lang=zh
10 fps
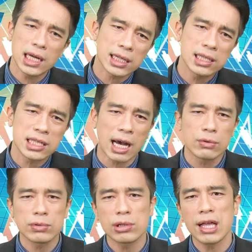跟散
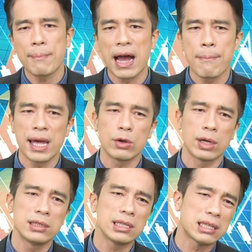户都在买美
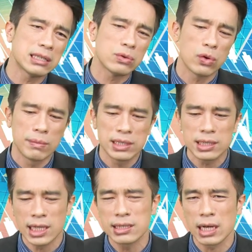元，这其实我们之
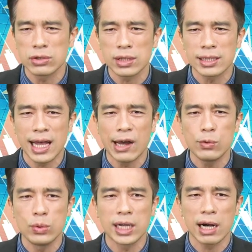前早就跟大家
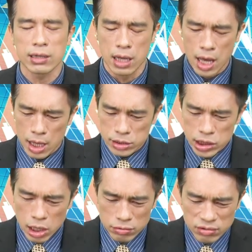预告的。
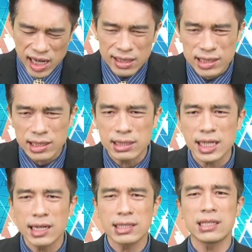重点是
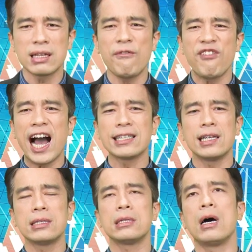这些事情发
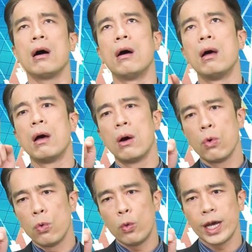生之后。
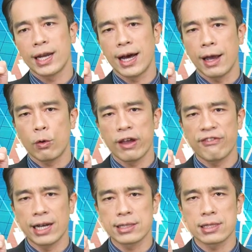未来会
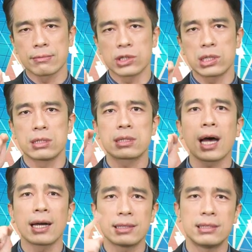发生什么事
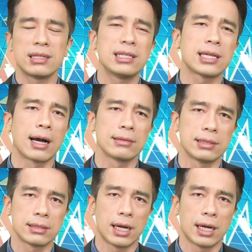才是你想要知道的？